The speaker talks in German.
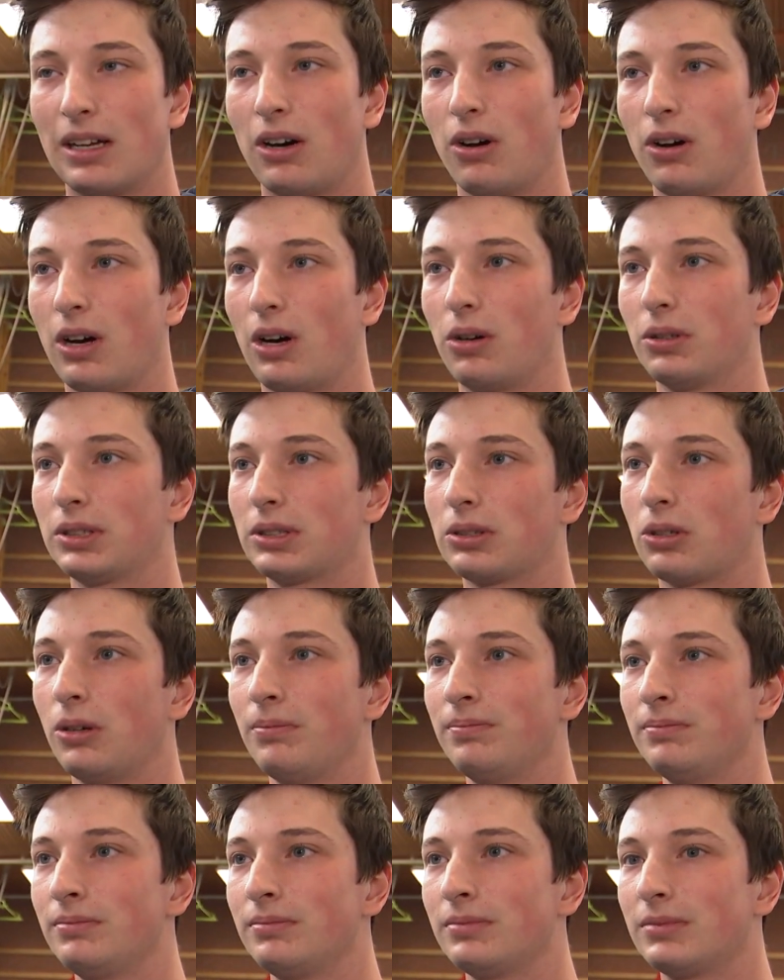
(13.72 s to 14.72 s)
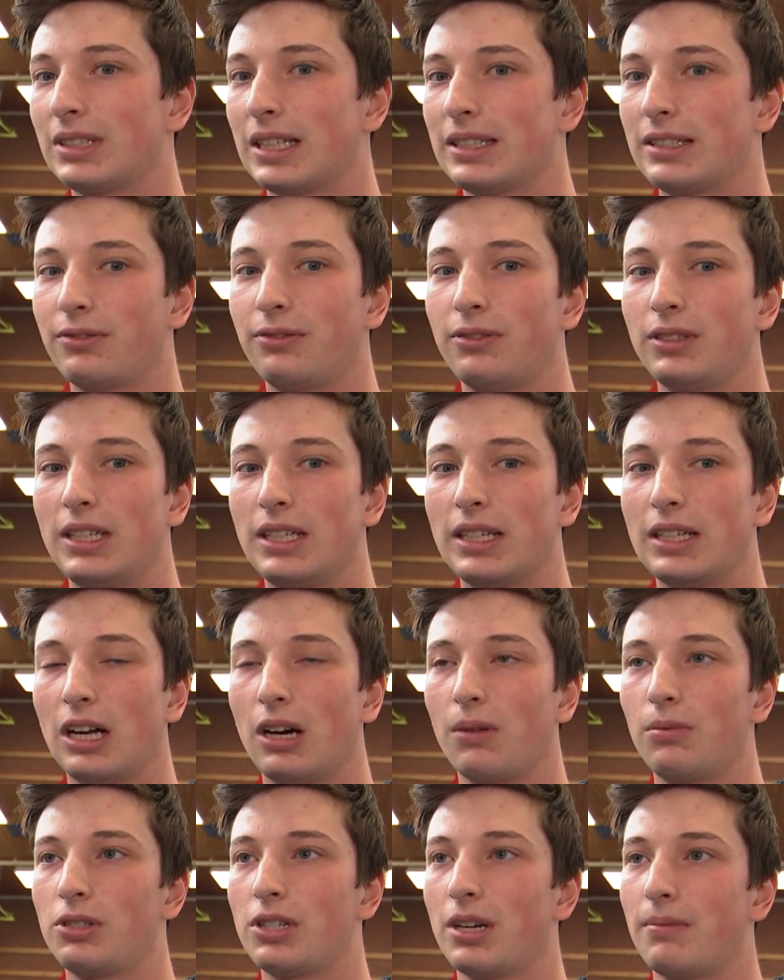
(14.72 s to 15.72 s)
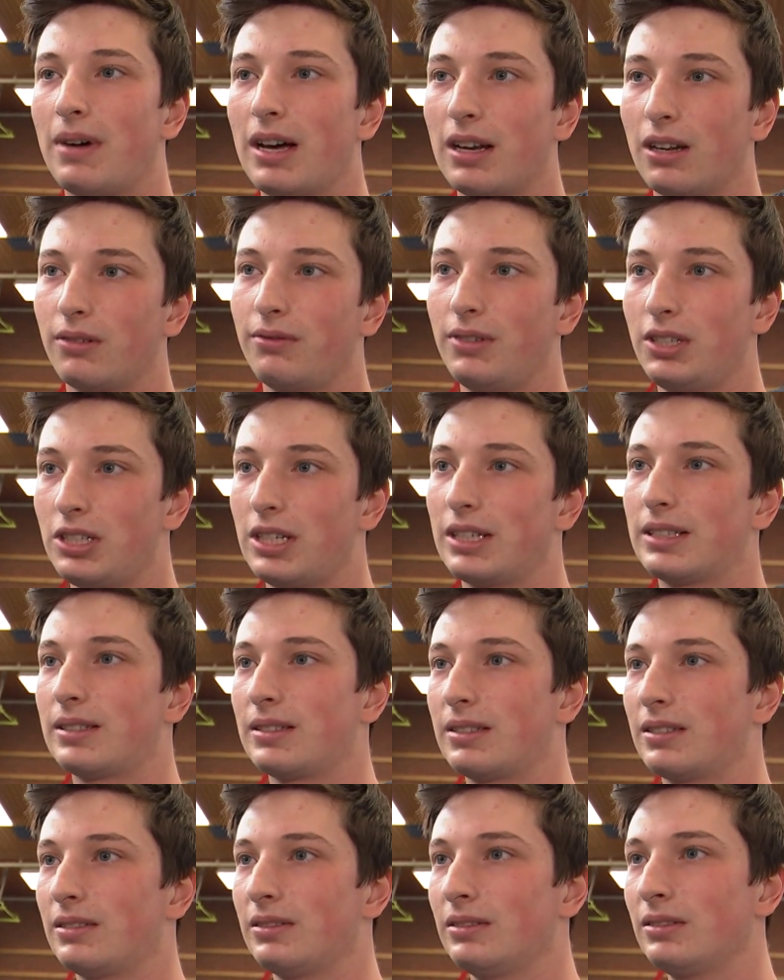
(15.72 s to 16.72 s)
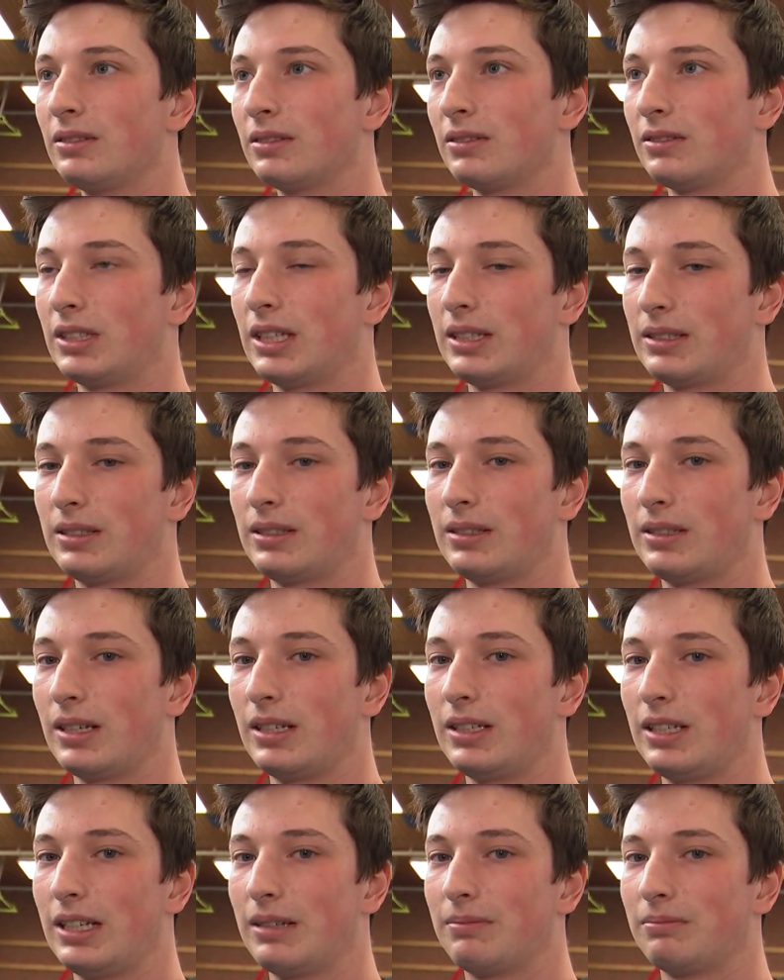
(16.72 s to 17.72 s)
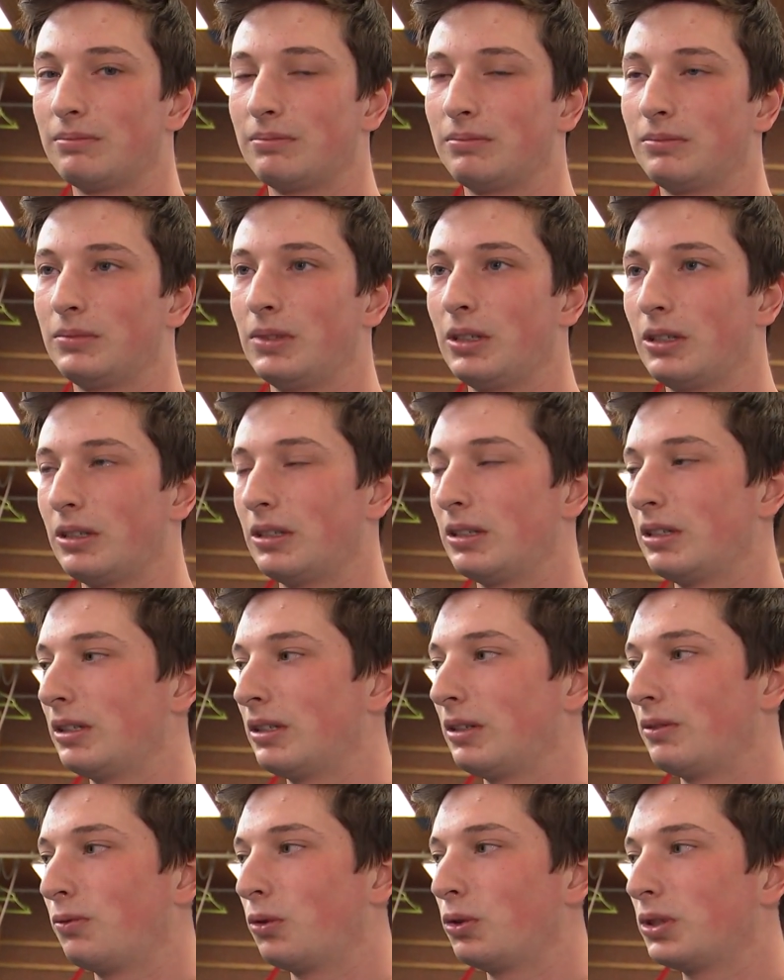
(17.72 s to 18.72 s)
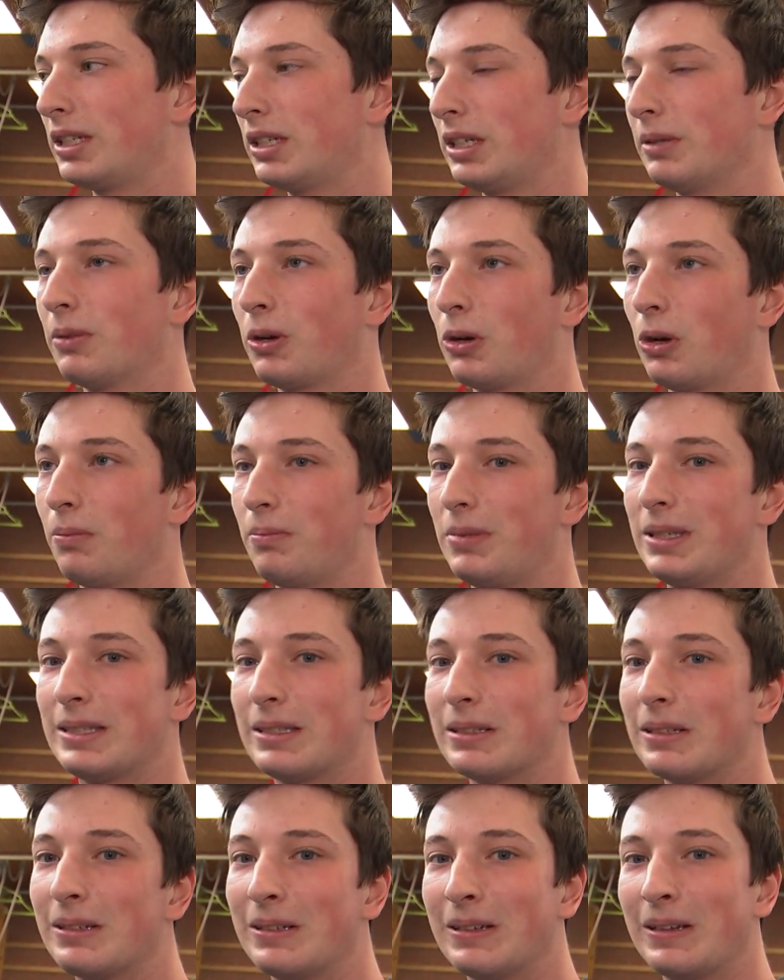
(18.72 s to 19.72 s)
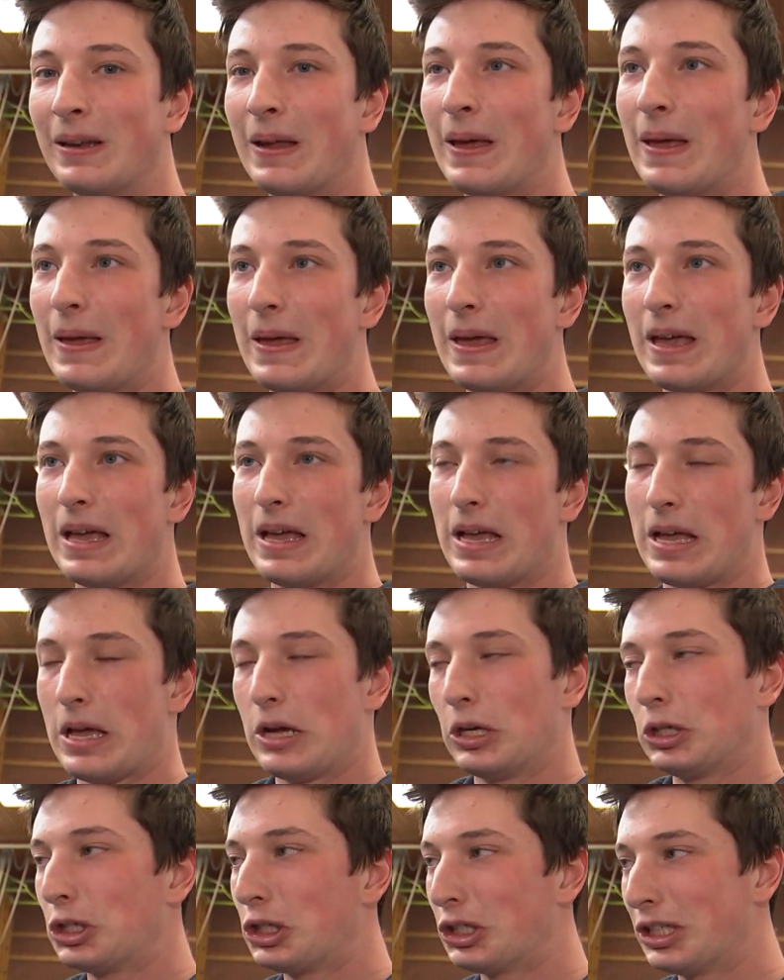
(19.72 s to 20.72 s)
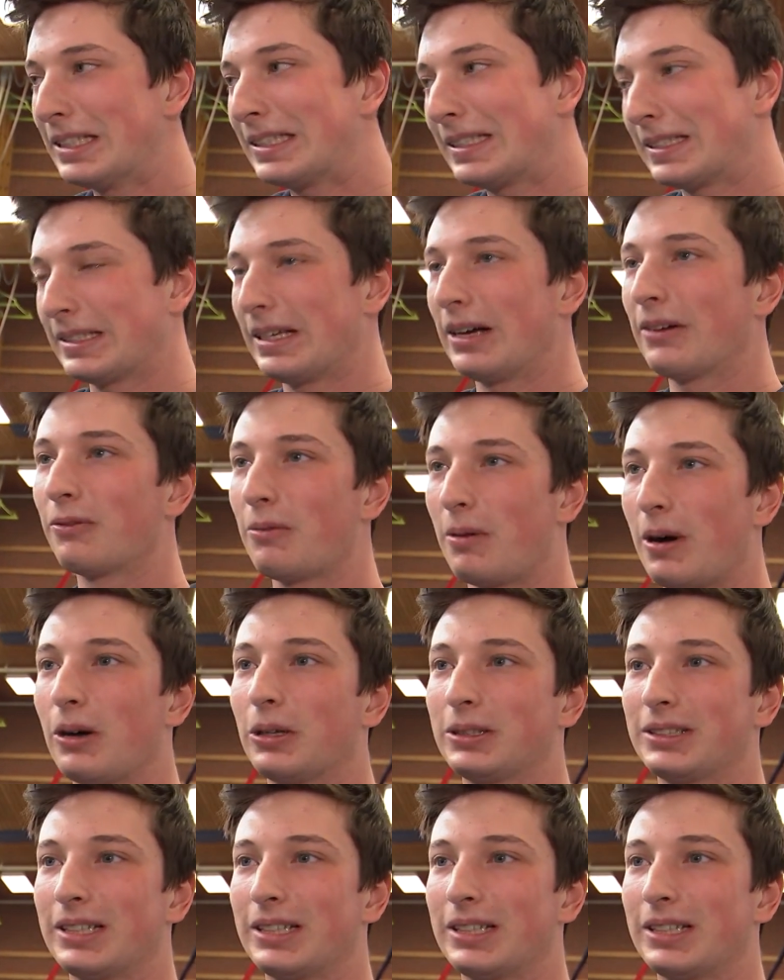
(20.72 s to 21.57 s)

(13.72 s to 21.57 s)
auch rauskommen. Das ist für die, glaube ich, am allerwichtigsten. Das ist halt eben, äh, wo die immer noch ein bisschen Schiss, sagen wir auch